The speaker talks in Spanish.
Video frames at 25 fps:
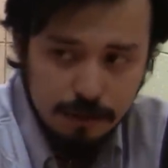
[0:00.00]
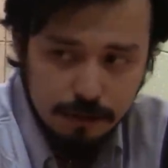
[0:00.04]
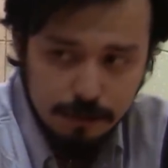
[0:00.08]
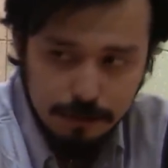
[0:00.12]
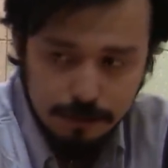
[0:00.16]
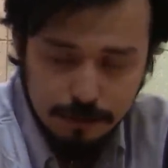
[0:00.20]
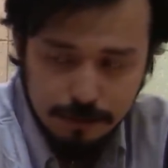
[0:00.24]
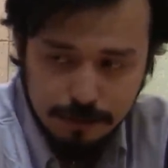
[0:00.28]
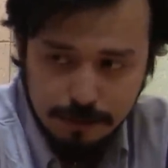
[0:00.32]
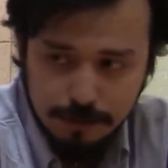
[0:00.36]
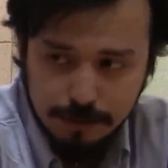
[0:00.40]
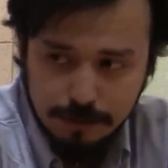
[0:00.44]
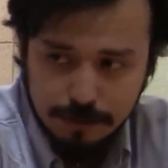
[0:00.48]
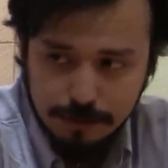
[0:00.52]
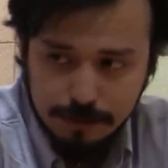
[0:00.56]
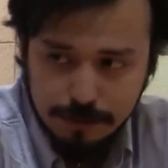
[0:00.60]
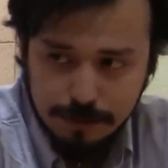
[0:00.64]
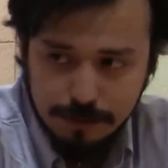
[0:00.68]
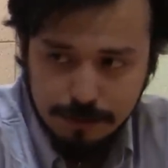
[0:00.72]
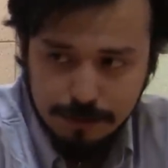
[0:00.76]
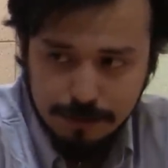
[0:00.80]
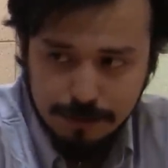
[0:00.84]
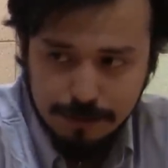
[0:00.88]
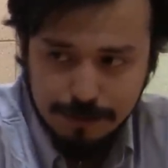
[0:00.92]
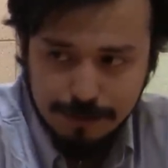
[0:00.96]
tiene un
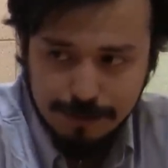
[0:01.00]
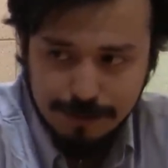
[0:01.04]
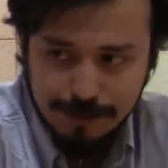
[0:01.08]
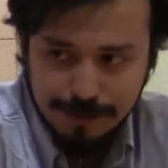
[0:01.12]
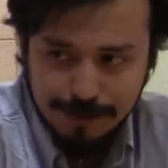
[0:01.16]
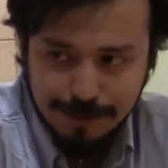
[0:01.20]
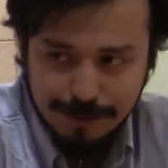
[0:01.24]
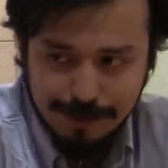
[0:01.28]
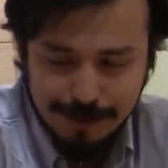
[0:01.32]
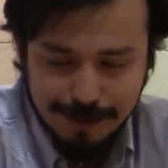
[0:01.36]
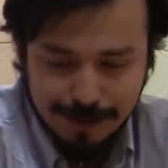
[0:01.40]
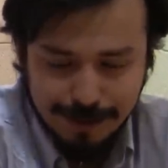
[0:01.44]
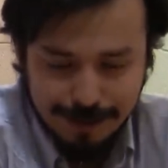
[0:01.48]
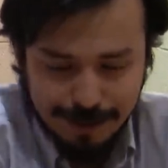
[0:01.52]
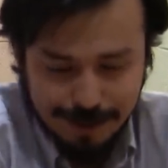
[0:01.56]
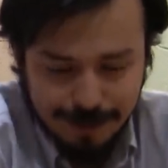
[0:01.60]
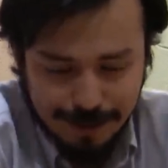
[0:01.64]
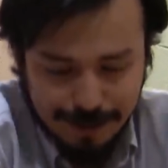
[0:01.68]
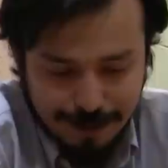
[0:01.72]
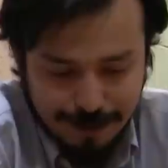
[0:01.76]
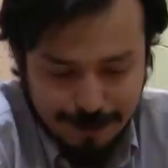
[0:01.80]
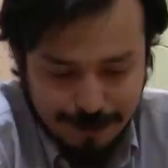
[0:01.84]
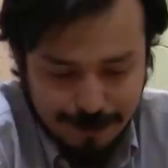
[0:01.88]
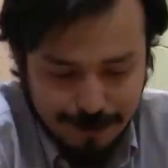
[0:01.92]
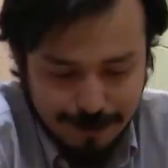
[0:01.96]
currículum
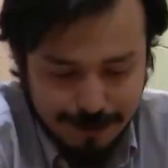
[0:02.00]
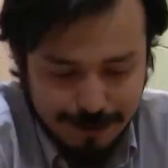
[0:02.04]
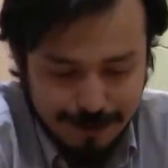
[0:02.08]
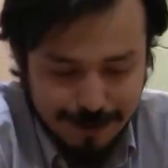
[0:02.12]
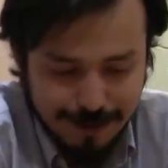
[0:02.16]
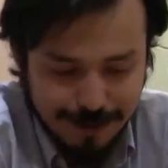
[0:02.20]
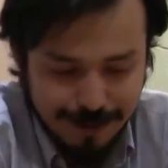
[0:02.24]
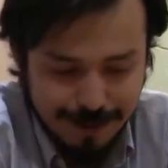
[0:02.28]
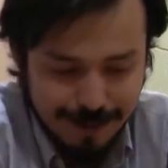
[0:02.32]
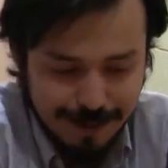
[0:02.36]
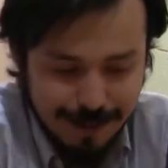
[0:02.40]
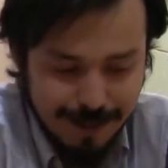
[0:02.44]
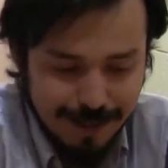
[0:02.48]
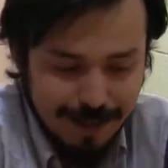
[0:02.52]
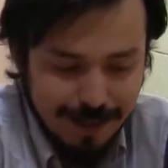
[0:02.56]
entonces,